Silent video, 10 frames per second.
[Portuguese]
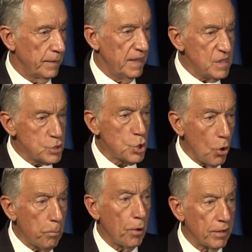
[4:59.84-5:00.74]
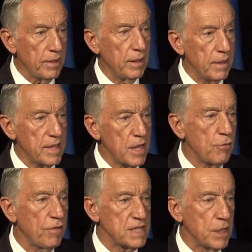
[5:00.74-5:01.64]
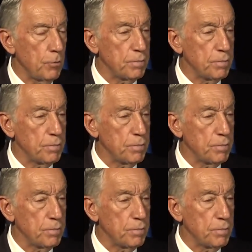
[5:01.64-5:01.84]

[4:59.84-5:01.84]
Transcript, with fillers: Isso só pode satisfazer o